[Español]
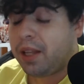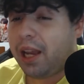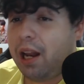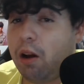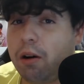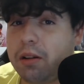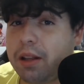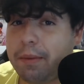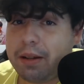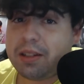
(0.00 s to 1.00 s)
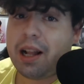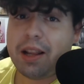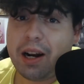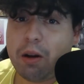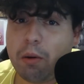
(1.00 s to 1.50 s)
Y luego también
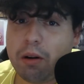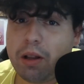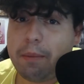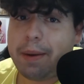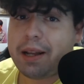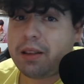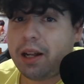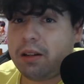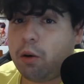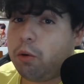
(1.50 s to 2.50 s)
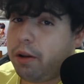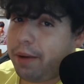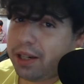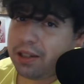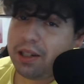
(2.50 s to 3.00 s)
saldrá el juego de Backtan
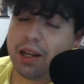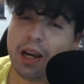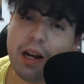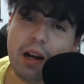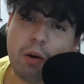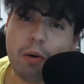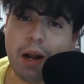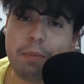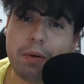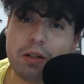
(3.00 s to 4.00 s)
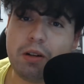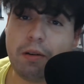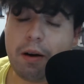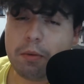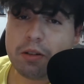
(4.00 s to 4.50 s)
Universe en el cual pues nos
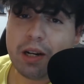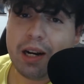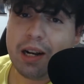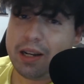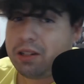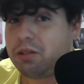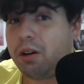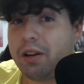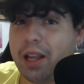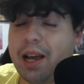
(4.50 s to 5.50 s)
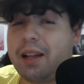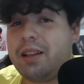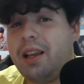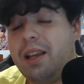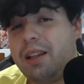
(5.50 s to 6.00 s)
va a mostrar la historia
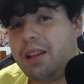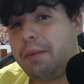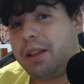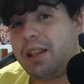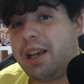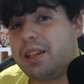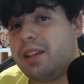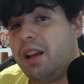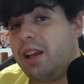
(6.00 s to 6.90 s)
de, BTS,